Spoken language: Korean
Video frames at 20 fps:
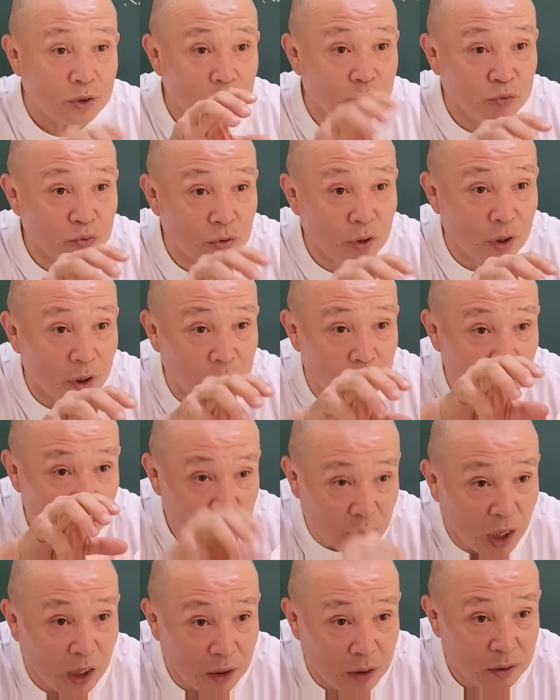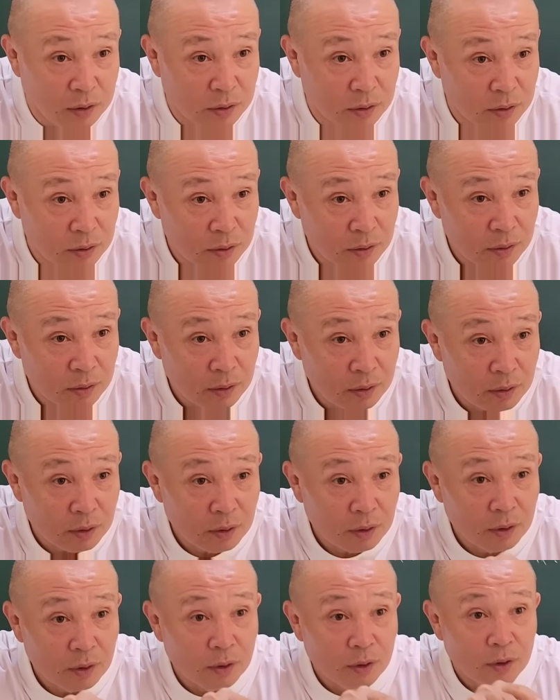집중해가지고 탁
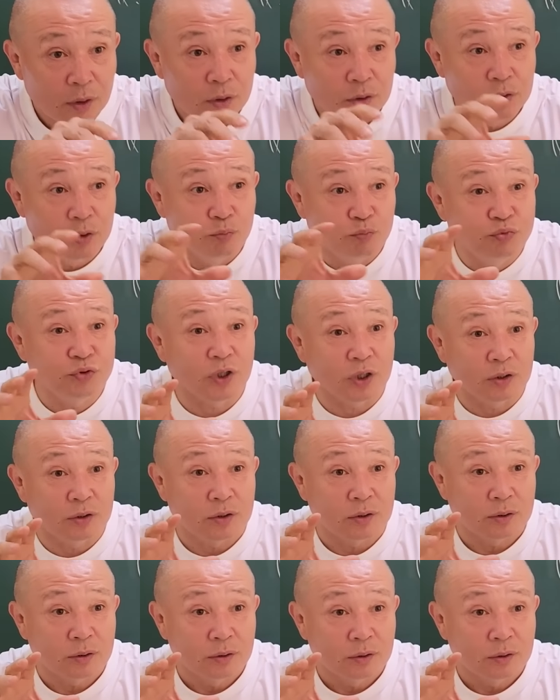근데 무죄는